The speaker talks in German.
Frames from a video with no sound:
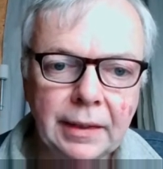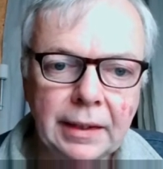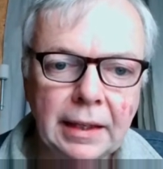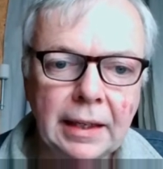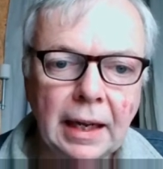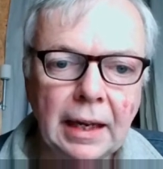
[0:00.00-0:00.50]

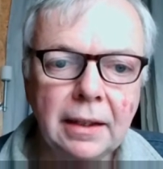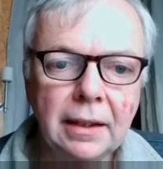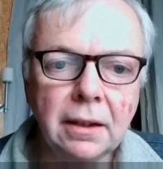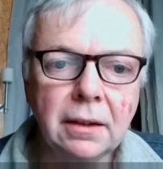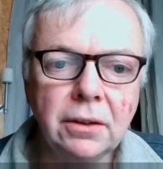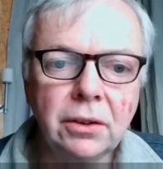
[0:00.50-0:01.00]
den
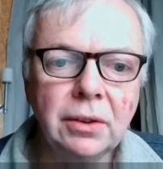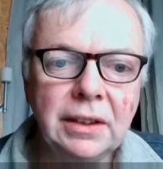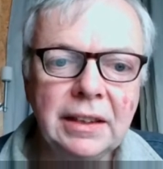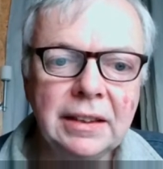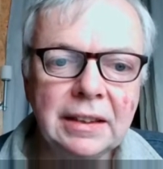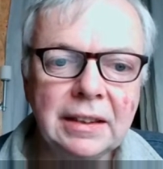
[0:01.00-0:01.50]
anderen zu
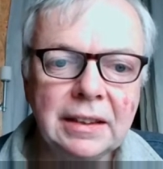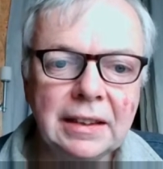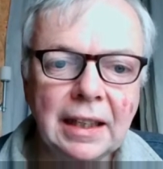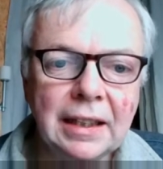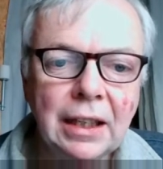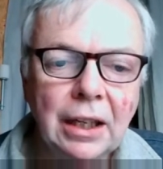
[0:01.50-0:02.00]
Diensten
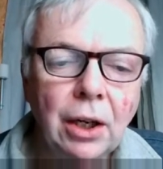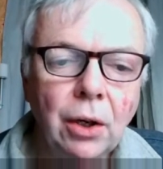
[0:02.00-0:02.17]
sein